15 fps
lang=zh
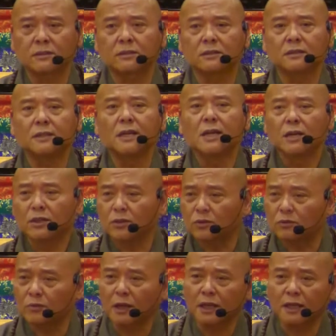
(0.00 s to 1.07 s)
时，你
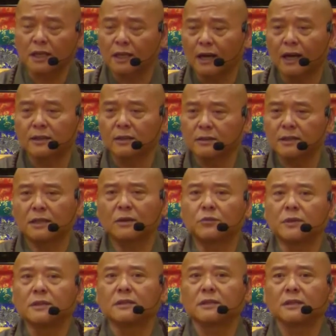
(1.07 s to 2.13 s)
随你看到那些
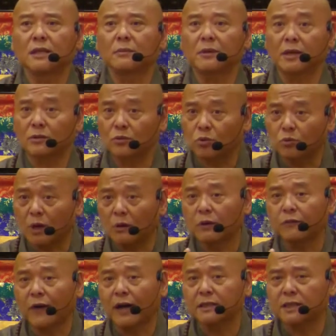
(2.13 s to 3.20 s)
文字里面，突然会
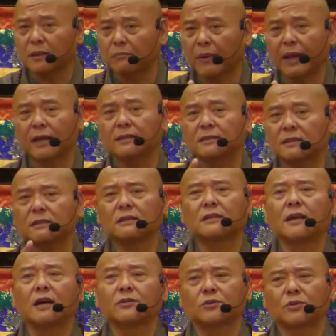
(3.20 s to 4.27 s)
发现每一个字
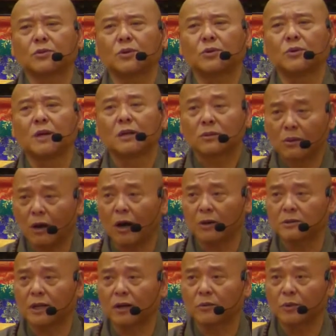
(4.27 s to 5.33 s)
相之中，都好
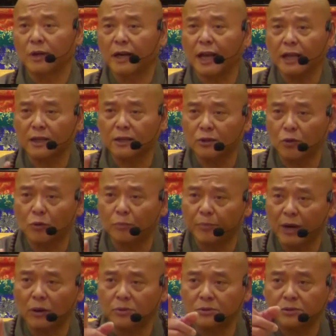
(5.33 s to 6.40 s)
像有另有
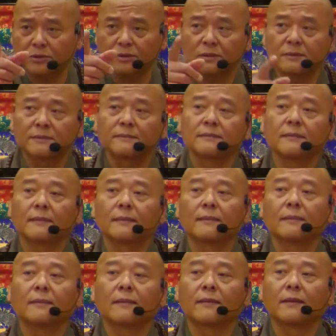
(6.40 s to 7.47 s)
表示，
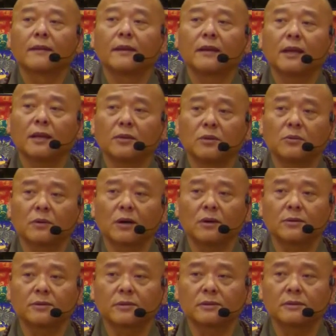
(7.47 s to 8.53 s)
另有
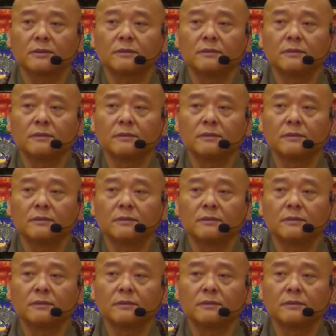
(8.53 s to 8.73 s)
告示，